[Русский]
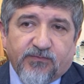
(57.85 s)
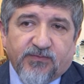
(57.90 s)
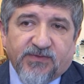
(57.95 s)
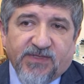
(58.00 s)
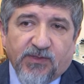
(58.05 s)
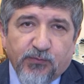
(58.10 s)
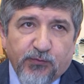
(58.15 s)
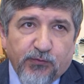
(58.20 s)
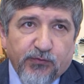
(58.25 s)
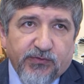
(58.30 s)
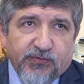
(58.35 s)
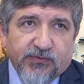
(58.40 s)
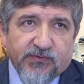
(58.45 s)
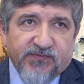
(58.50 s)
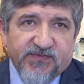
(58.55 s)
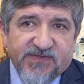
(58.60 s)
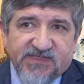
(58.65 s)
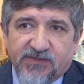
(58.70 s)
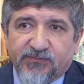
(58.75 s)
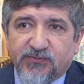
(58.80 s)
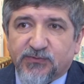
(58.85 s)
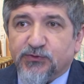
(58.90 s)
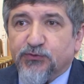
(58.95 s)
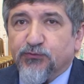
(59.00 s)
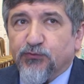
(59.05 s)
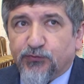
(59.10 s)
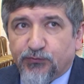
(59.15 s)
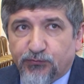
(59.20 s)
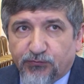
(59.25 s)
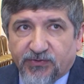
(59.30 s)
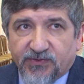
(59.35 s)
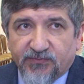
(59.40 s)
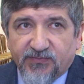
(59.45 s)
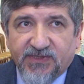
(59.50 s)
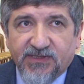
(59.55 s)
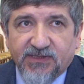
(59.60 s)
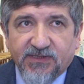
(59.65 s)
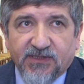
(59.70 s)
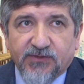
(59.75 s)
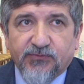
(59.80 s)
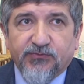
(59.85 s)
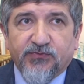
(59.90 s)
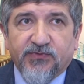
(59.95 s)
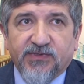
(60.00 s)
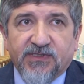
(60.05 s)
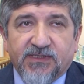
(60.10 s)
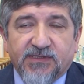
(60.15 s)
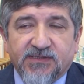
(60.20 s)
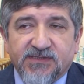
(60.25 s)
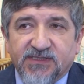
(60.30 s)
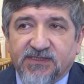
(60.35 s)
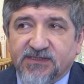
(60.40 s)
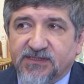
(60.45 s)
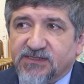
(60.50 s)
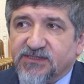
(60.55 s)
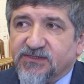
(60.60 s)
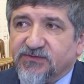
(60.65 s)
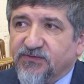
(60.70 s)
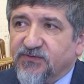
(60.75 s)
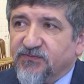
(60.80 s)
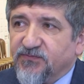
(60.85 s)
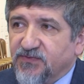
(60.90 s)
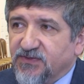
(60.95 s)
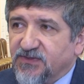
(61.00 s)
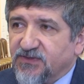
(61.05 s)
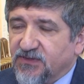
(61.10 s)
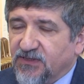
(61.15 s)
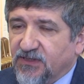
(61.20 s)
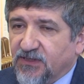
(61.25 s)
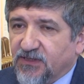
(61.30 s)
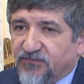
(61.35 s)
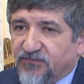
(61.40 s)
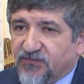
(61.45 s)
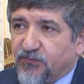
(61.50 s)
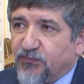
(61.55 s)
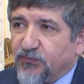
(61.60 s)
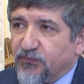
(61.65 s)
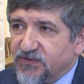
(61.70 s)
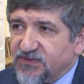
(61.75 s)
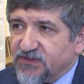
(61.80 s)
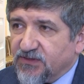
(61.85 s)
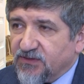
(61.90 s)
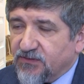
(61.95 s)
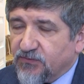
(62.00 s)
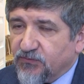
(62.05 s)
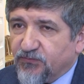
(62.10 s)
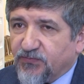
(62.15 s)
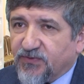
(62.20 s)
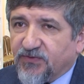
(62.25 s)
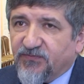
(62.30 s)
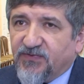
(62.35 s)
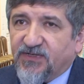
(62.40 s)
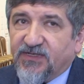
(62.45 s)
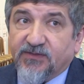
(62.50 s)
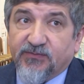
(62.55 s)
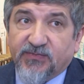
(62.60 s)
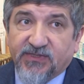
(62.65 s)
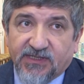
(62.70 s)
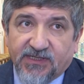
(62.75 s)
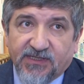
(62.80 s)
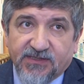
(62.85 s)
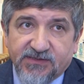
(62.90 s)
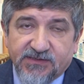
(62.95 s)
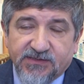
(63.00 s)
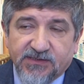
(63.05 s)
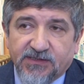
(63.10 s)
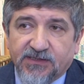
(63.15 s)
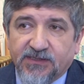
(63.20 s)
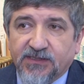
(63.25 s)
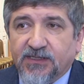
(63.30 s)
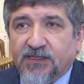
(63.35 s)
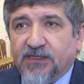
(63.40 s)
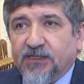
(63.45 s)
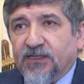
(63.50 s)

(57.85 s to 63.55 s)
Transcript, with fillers: работу всеми структурами, которые задействованы в вопросах управления миграцией,